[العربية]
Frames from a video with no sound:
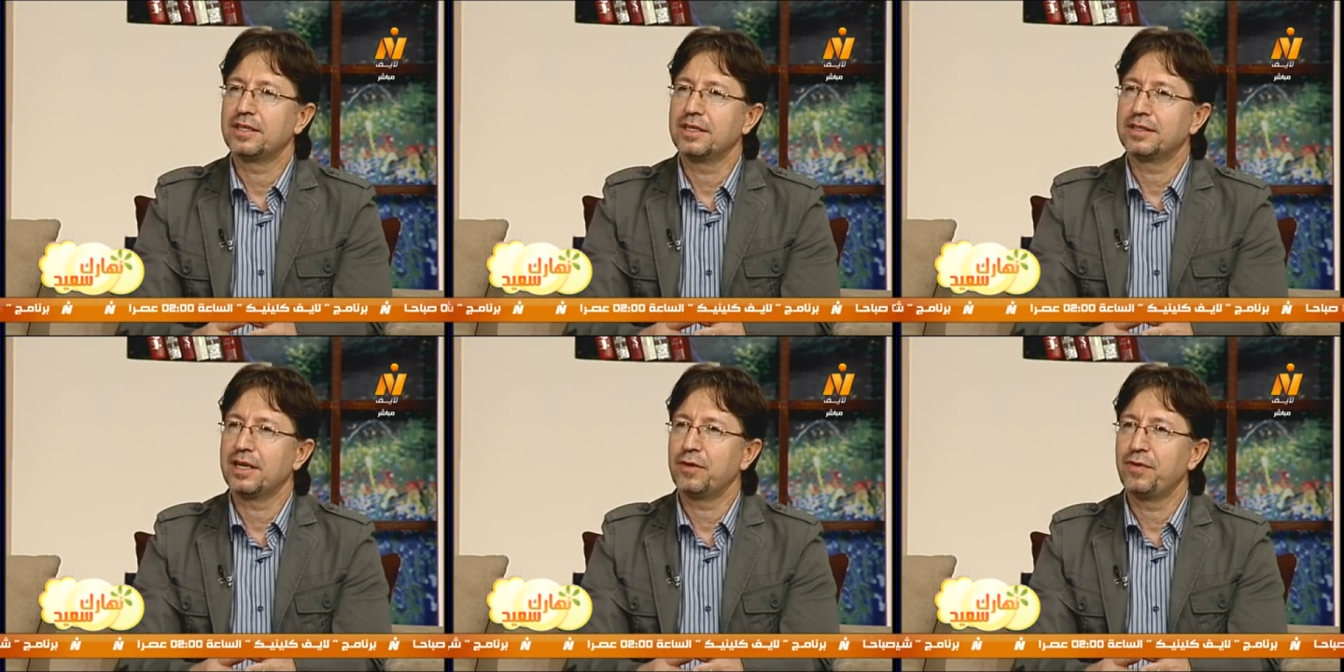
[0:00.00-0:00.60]

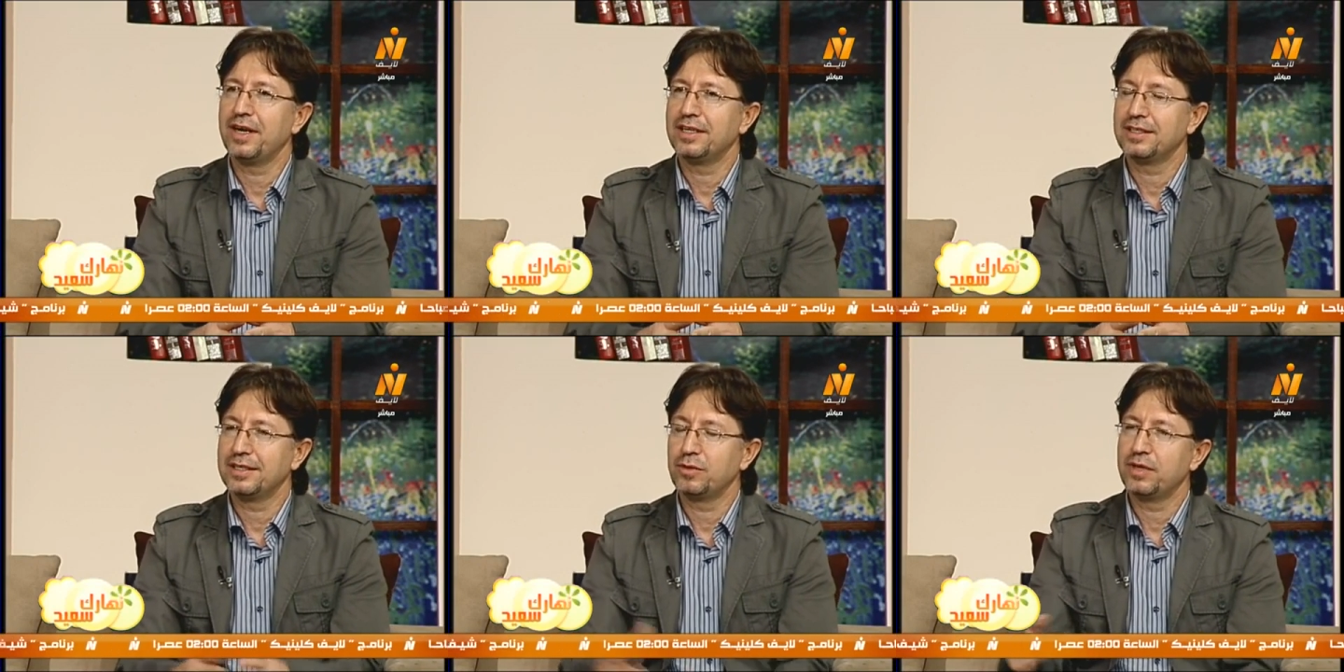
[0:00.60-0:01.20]

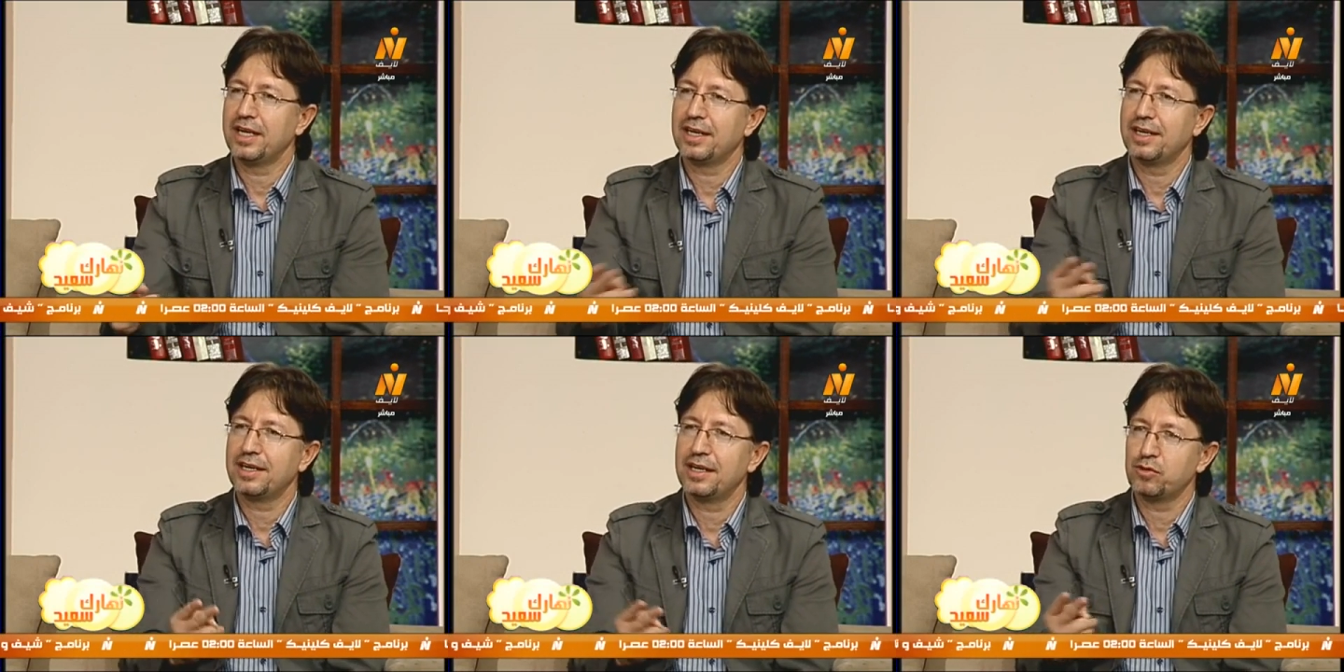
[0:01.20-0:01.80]
طرفان هناك
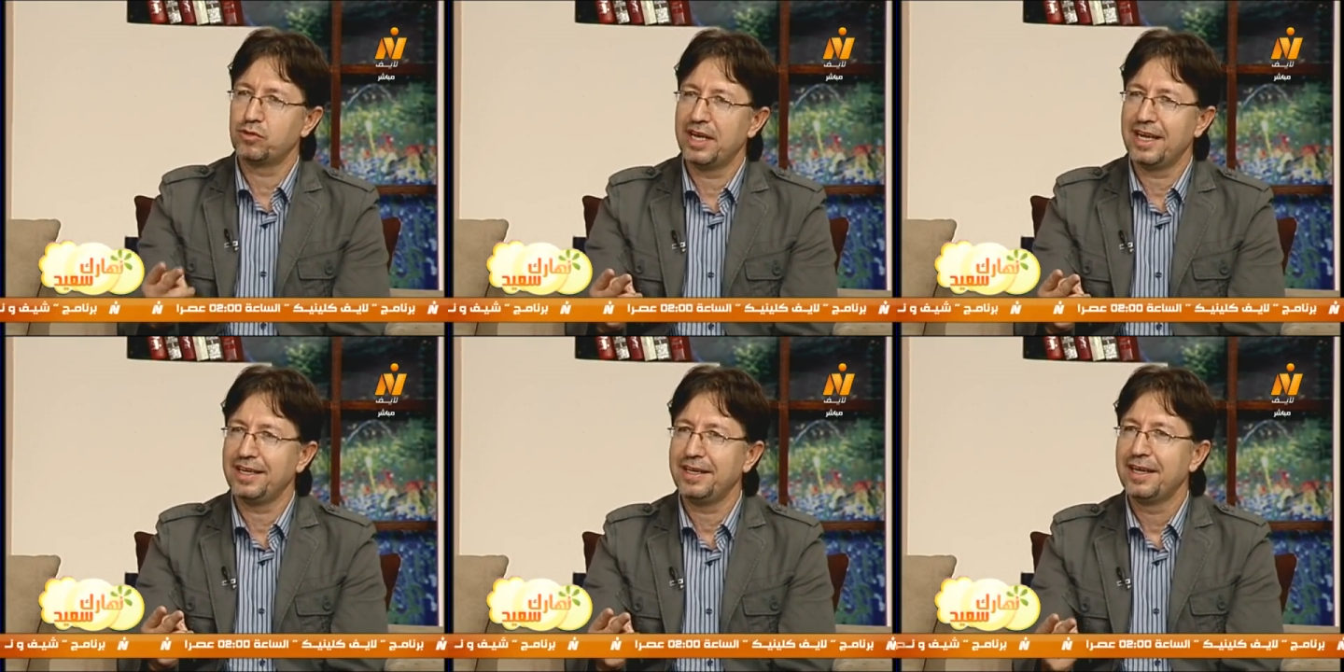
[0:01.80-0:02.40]
لقاء
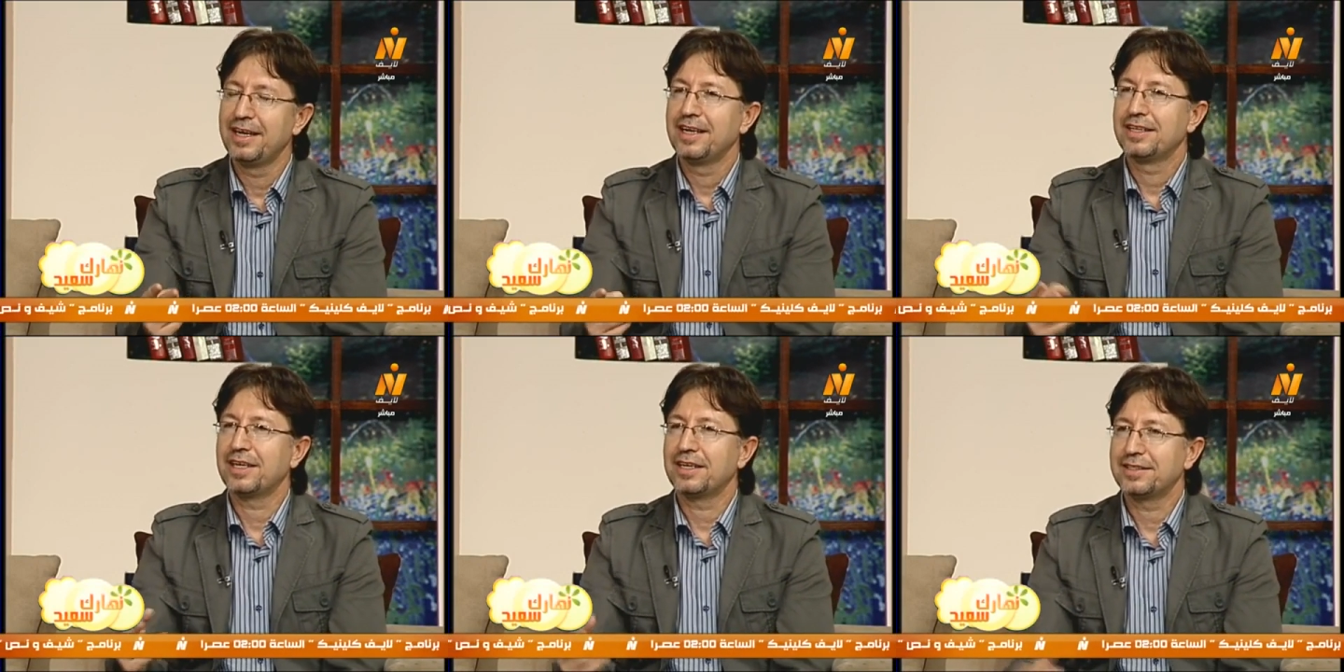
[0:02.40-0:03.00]
ثنائي
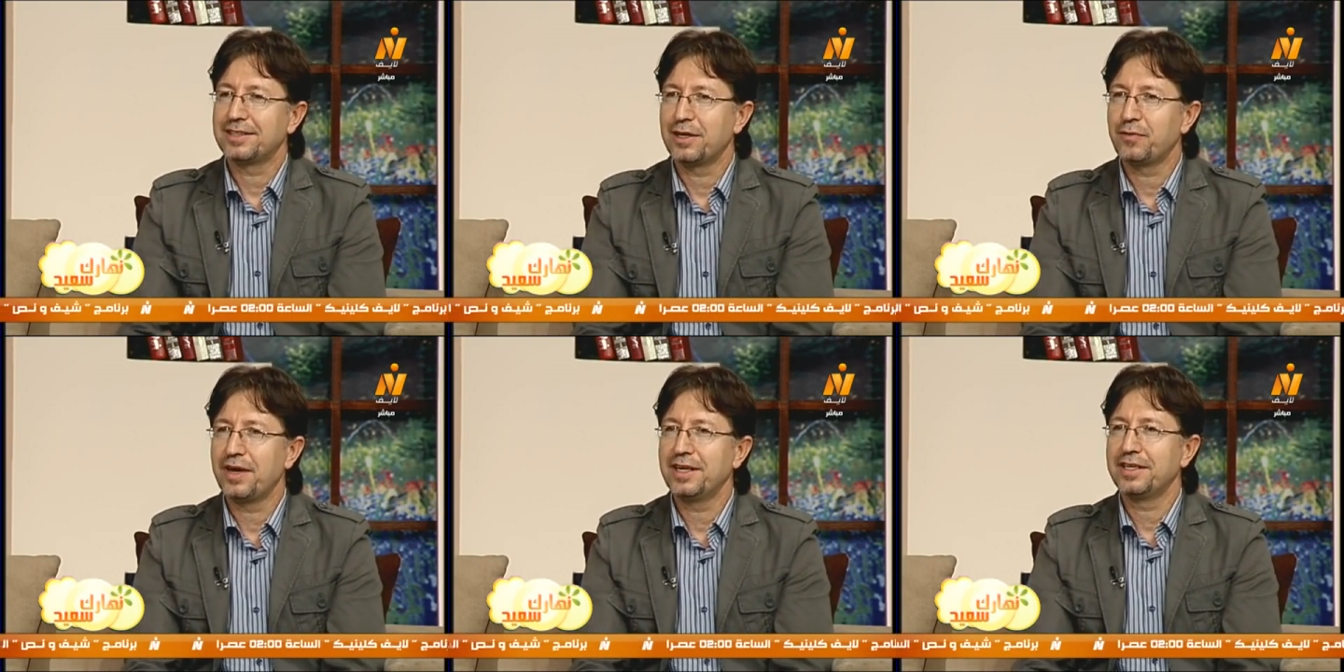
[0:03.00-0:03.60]

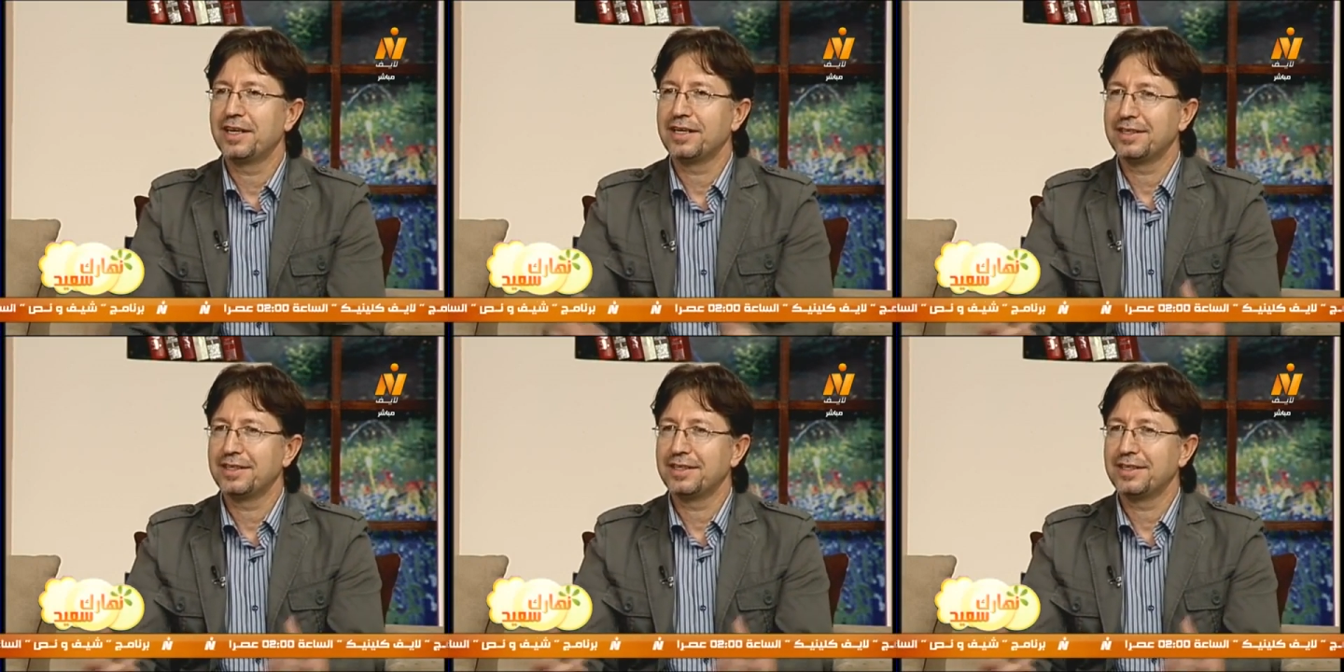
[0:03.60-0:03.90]
طرفان